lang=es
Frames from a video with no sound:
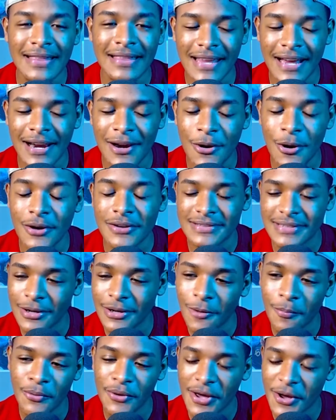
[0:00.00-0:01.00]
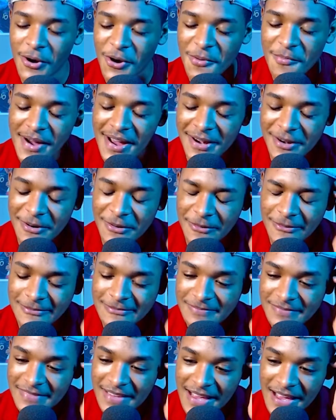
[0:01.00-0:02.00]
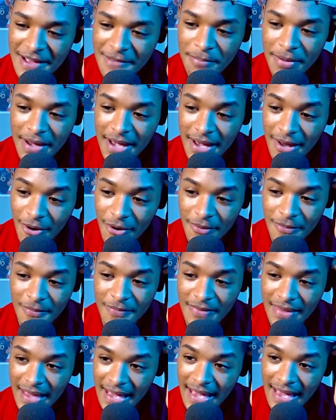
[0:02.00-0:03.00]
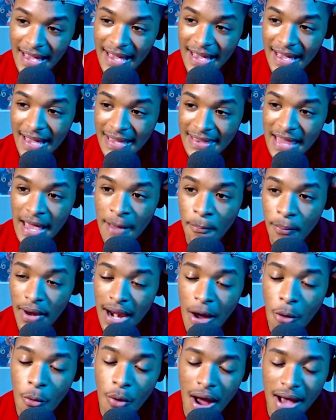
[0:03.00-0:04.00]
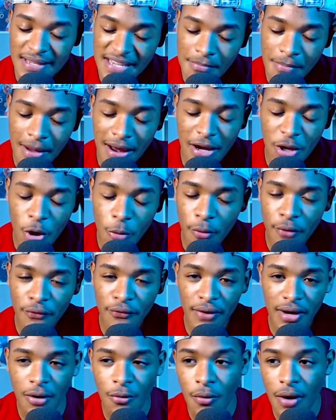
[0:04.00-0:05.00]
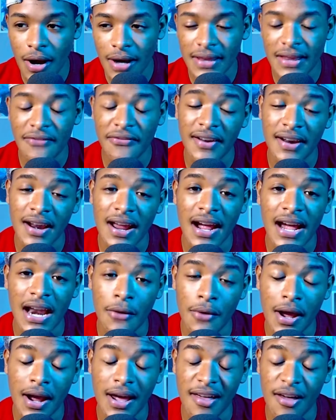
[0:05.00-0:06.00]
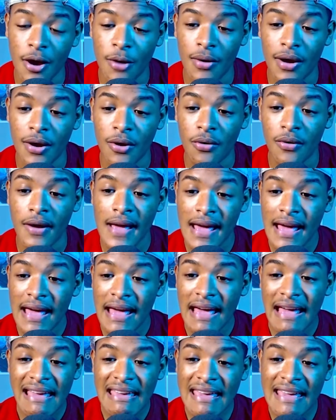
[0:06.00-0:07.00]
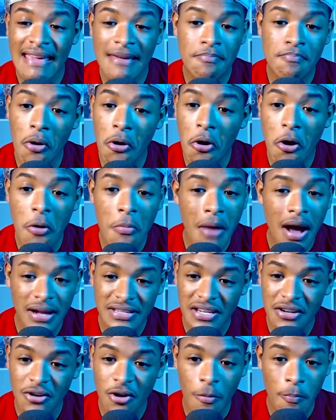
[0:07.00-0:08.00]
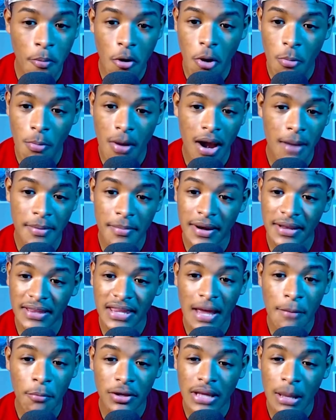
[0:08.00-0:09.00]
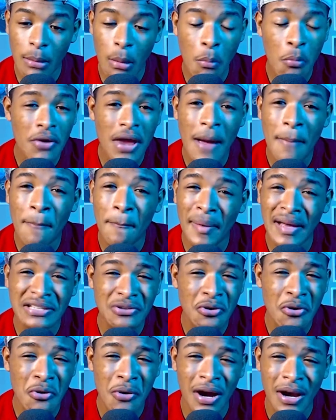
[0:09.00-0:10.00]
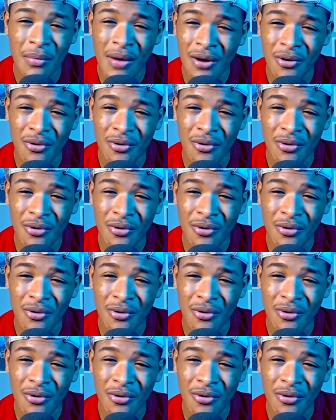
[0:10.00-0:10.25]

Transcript: canté el gol, si lo pudieron ver, ¿no? Pero eh, después la jugada se invalidó por fuera al lugar de Ferran que le había quedado el balón. Y poco más, chicos, poco más el primer tiempo. Estamos muy espesos con el